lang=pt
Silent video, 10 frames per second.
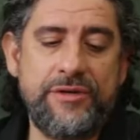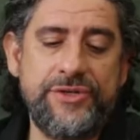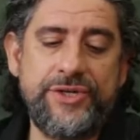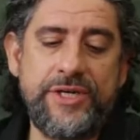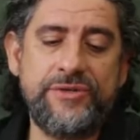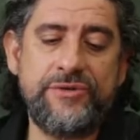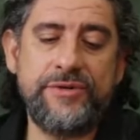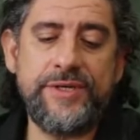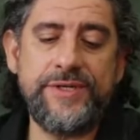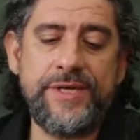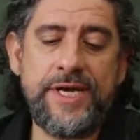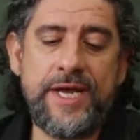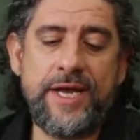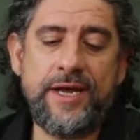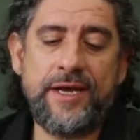Então as direções
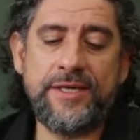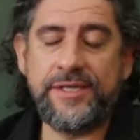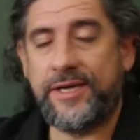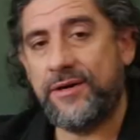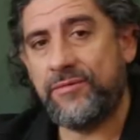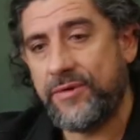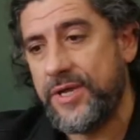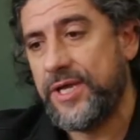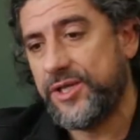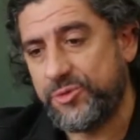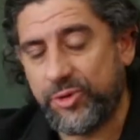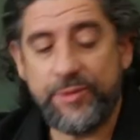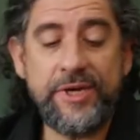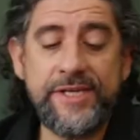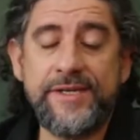é, é, eles serão
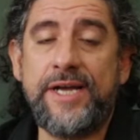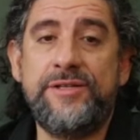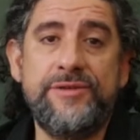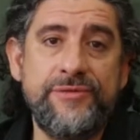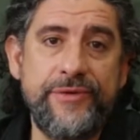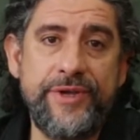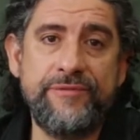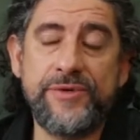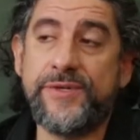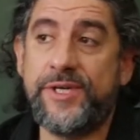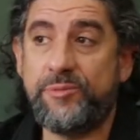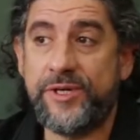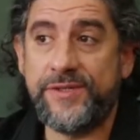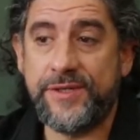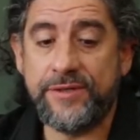disponibilizados e vocês
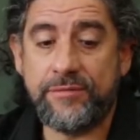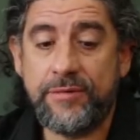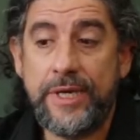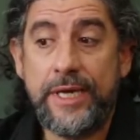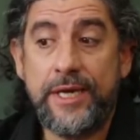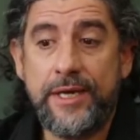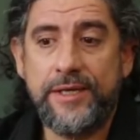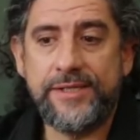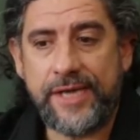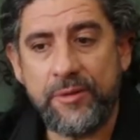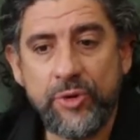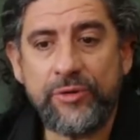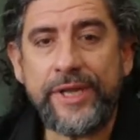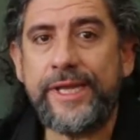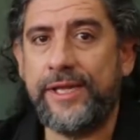precisam estar
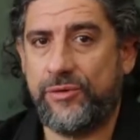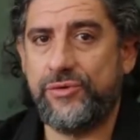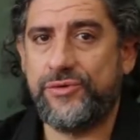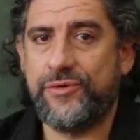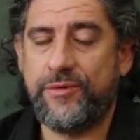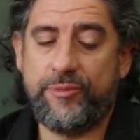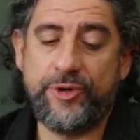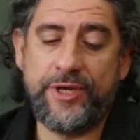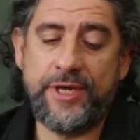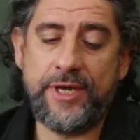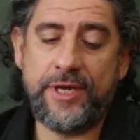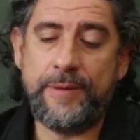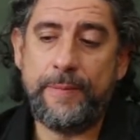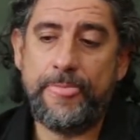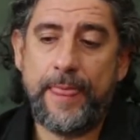muito atentos,
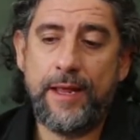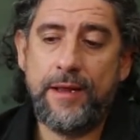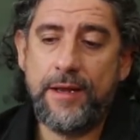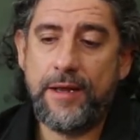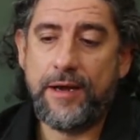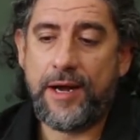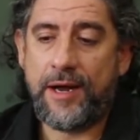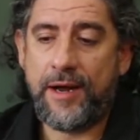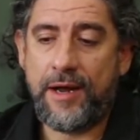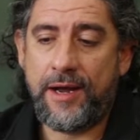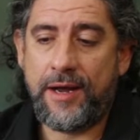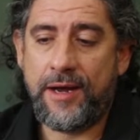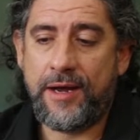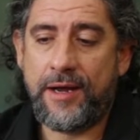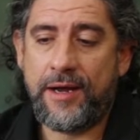porque
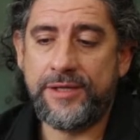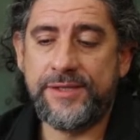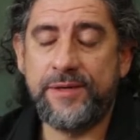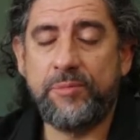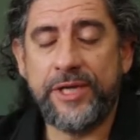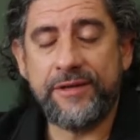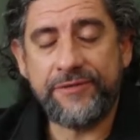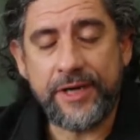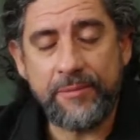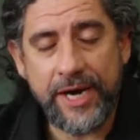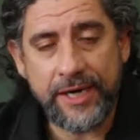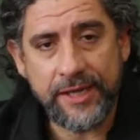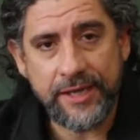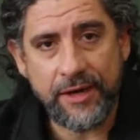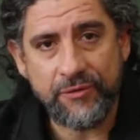a, a, disciplina fica
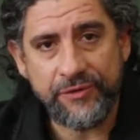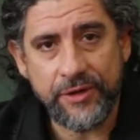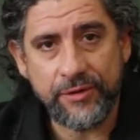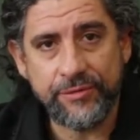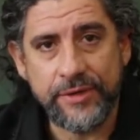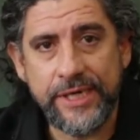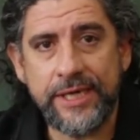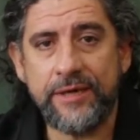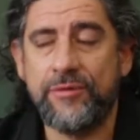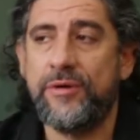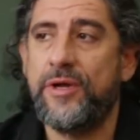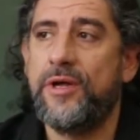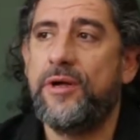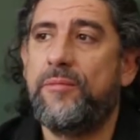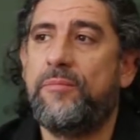aberta até o final do ano,
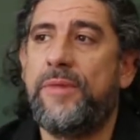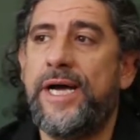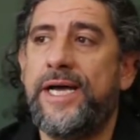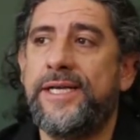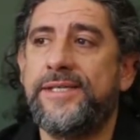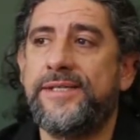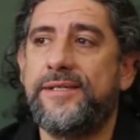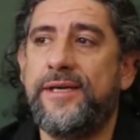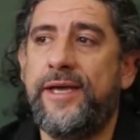mas